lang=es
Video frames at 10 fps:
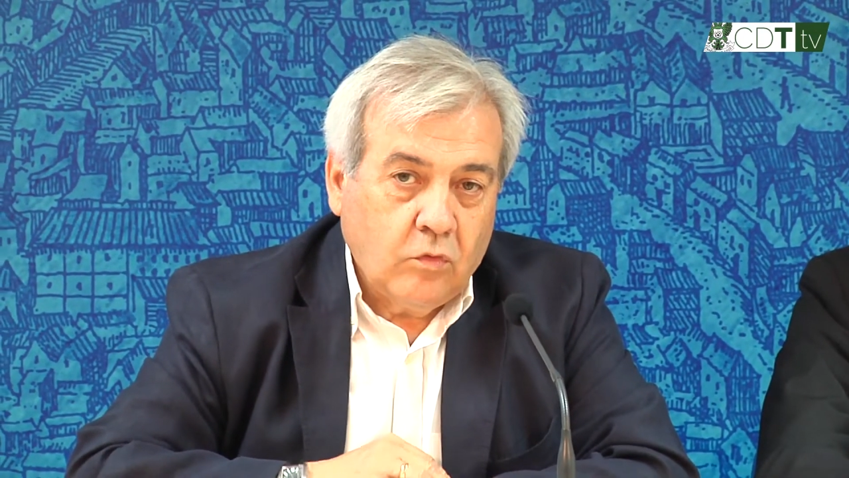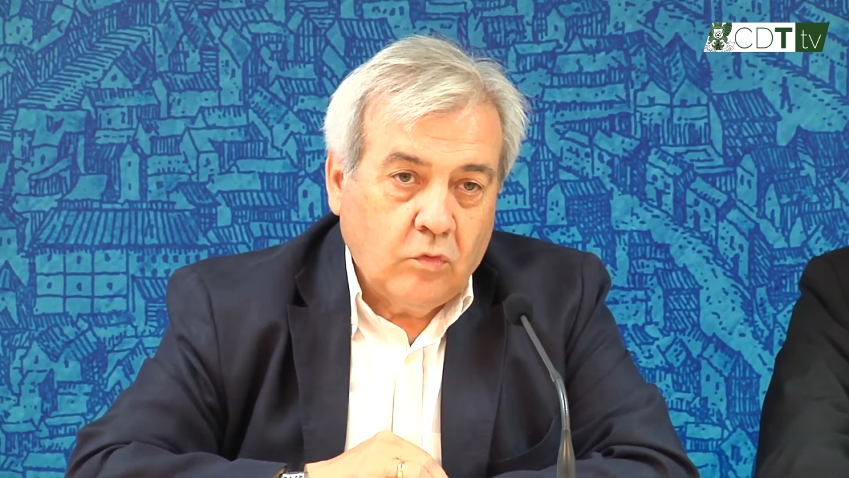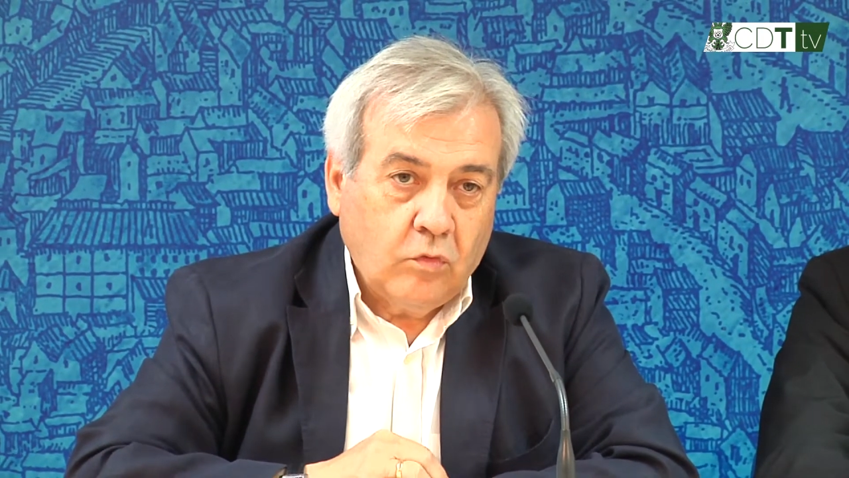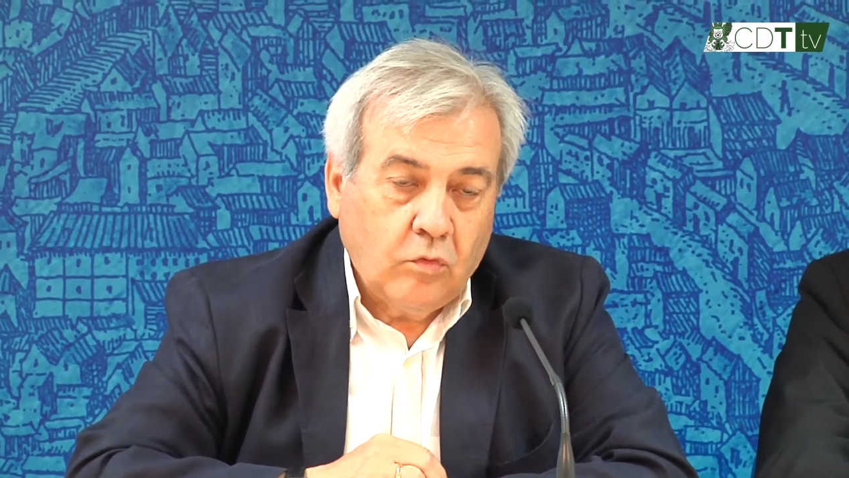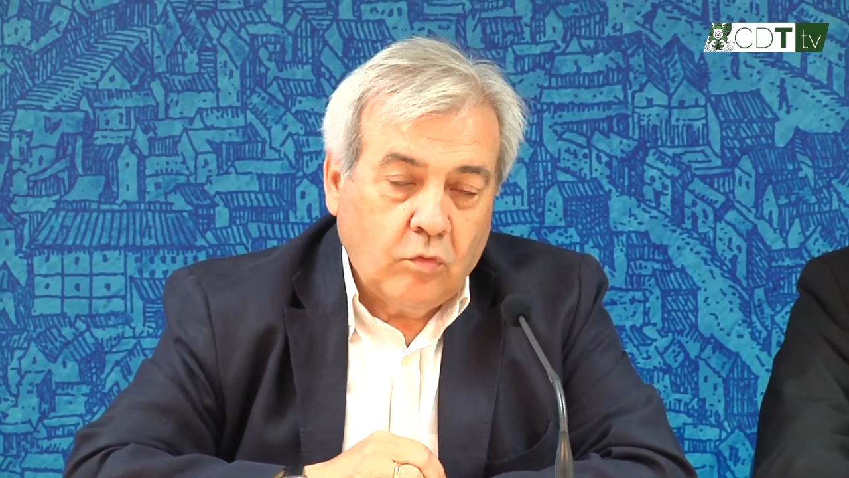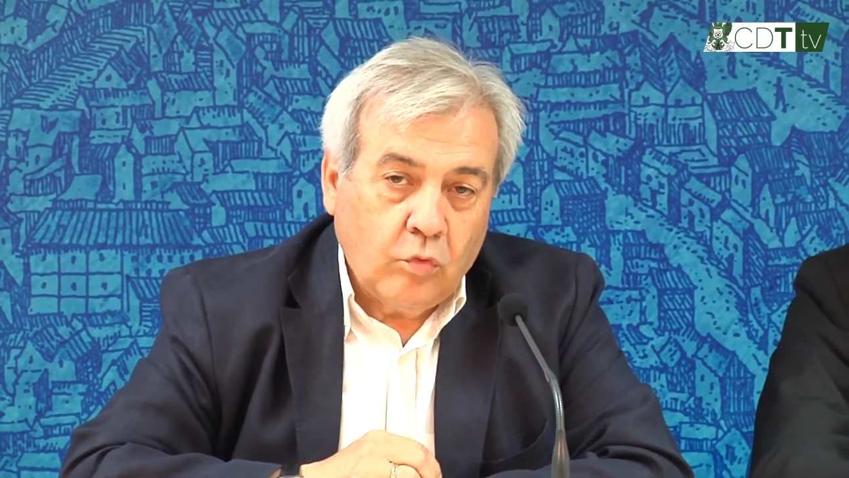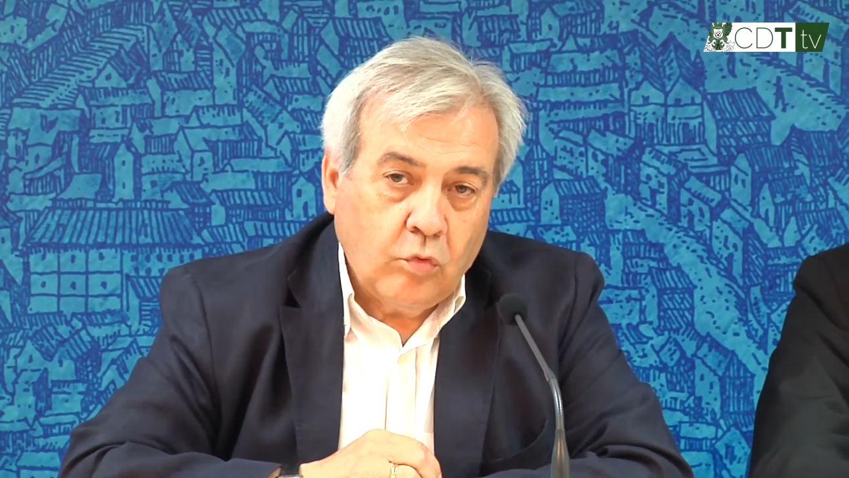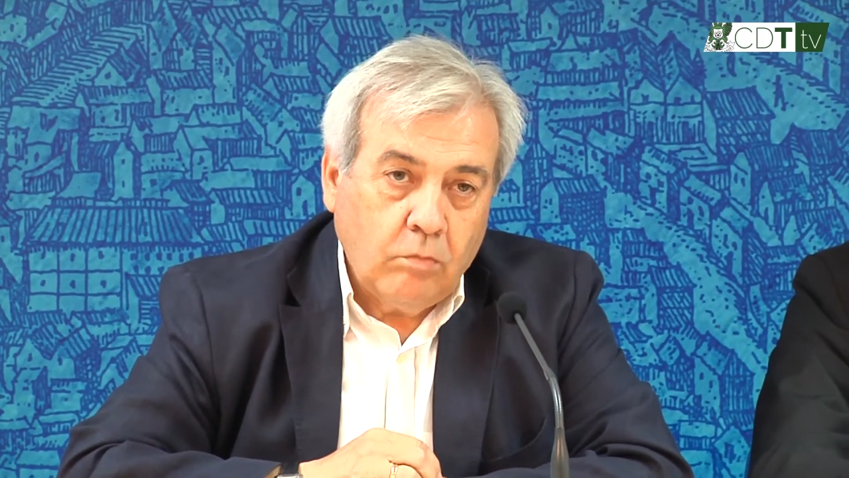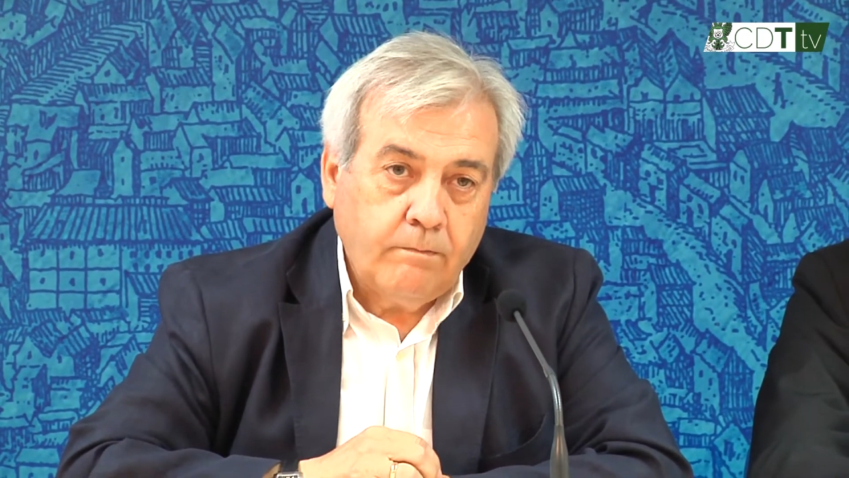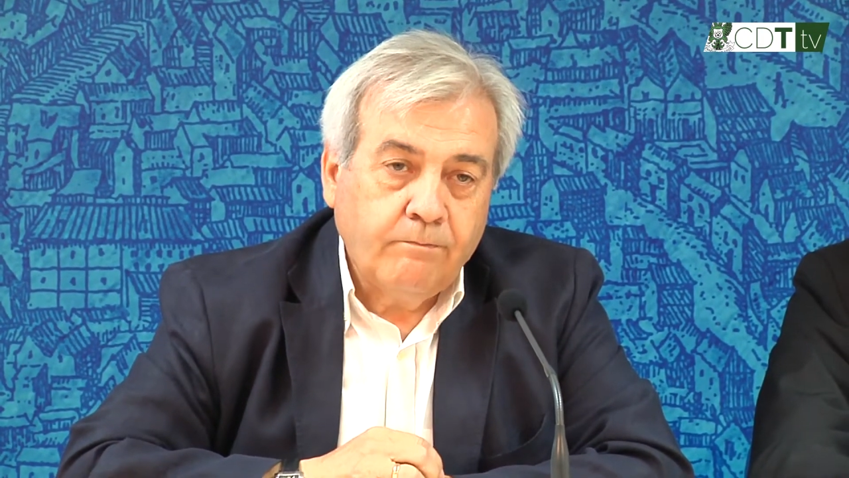un
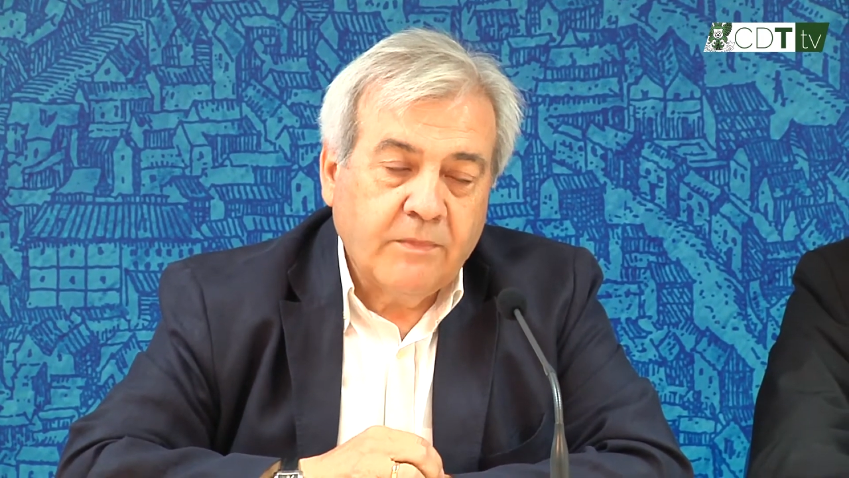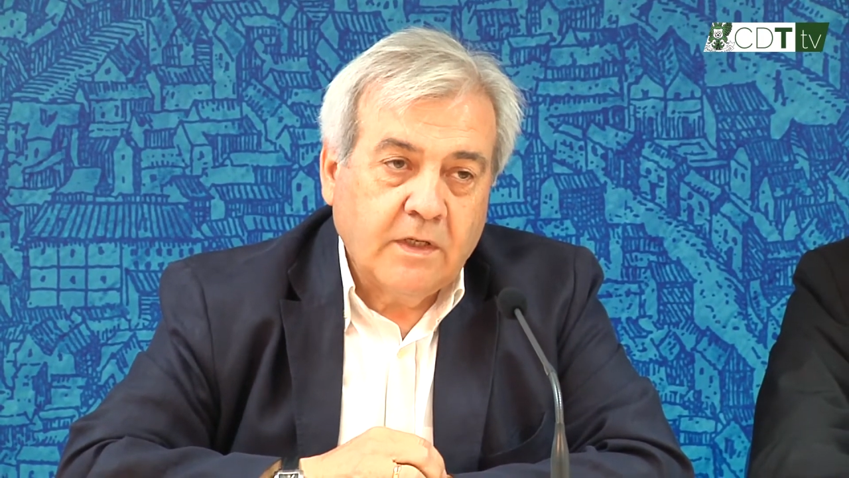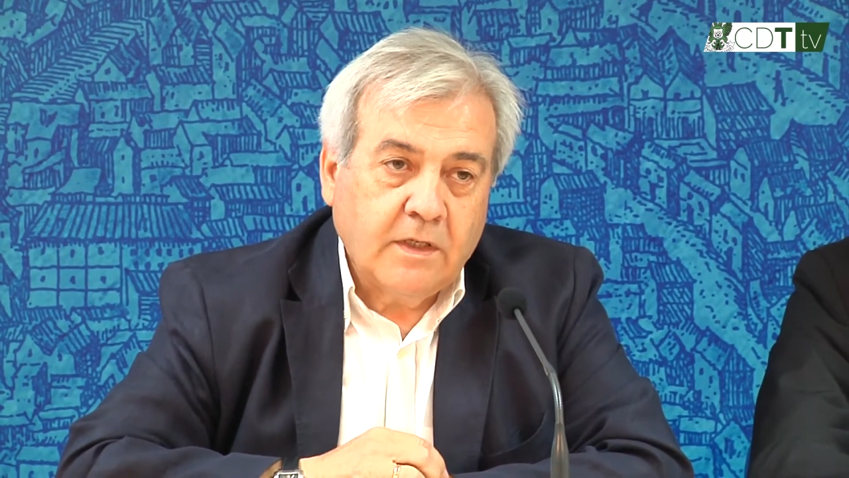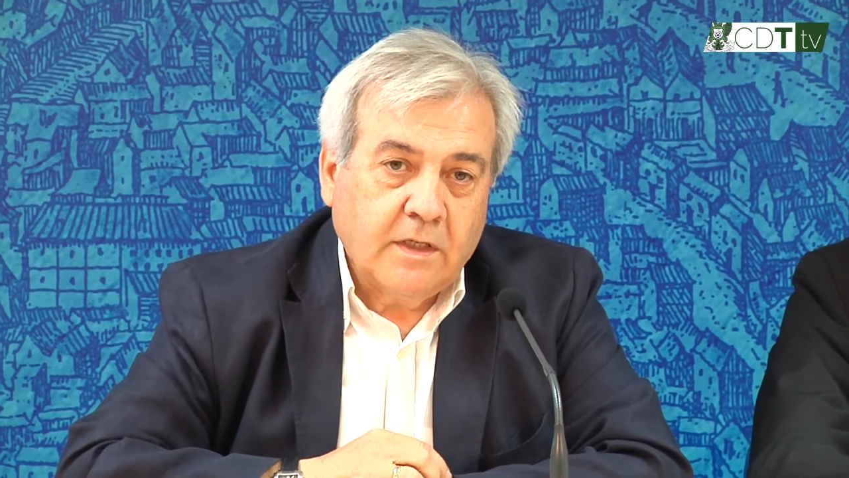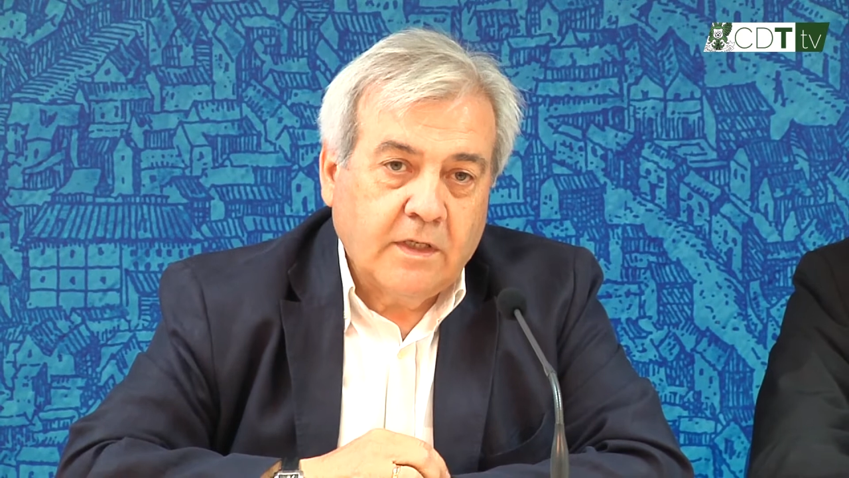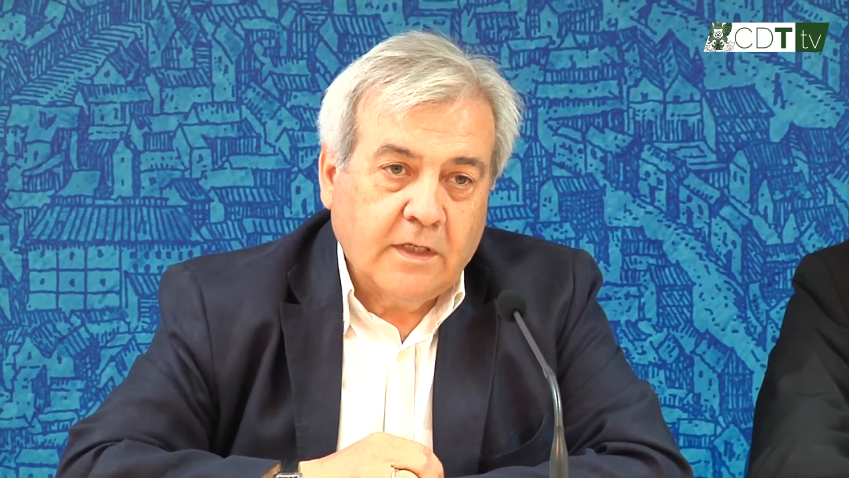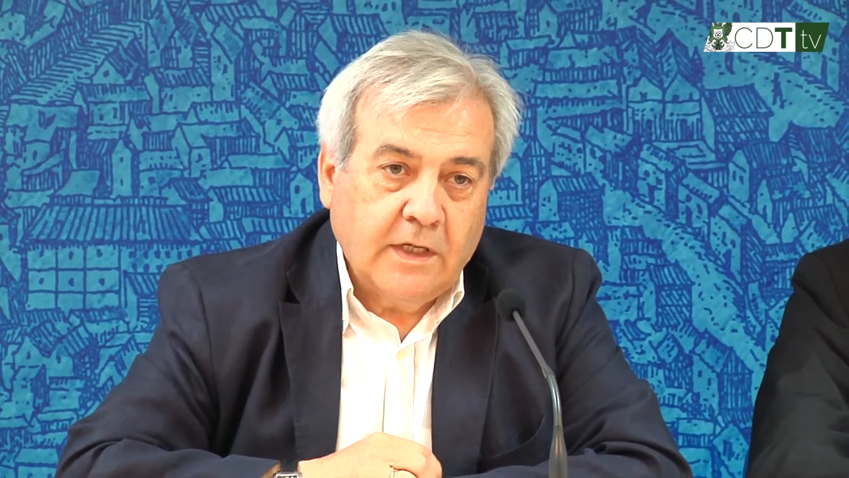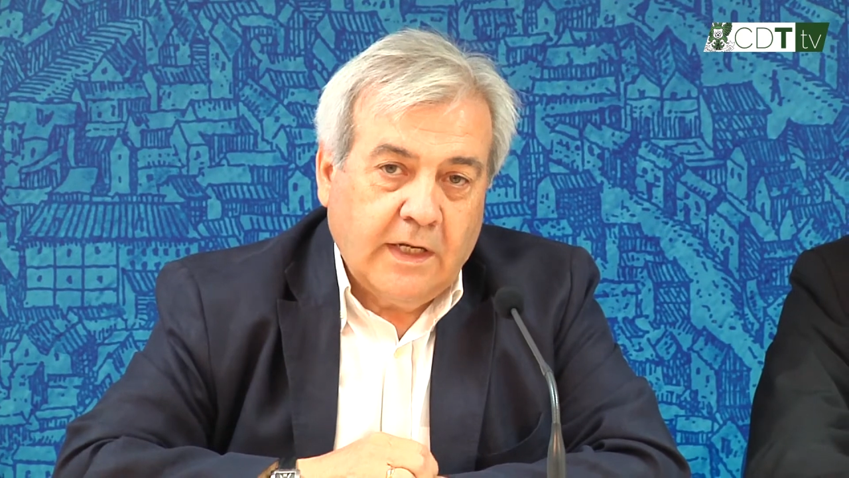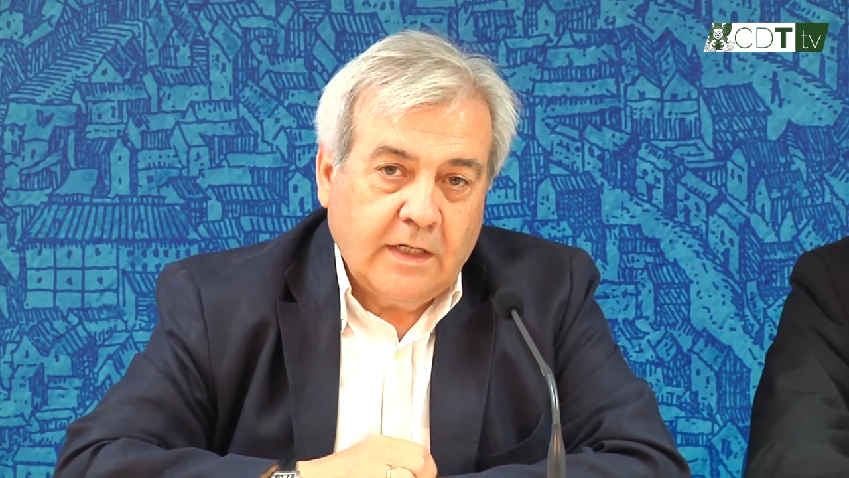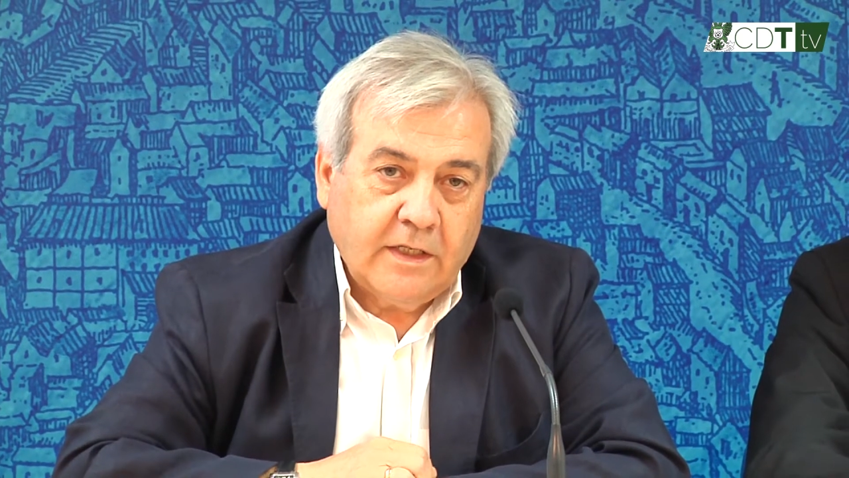club
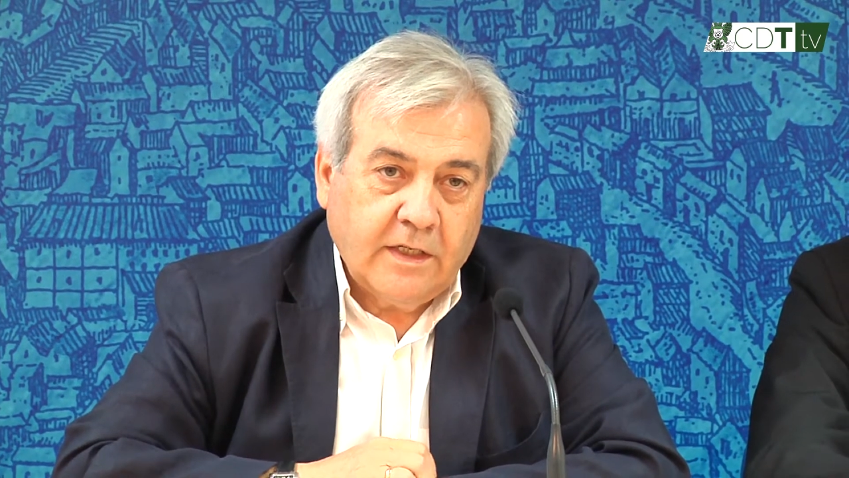al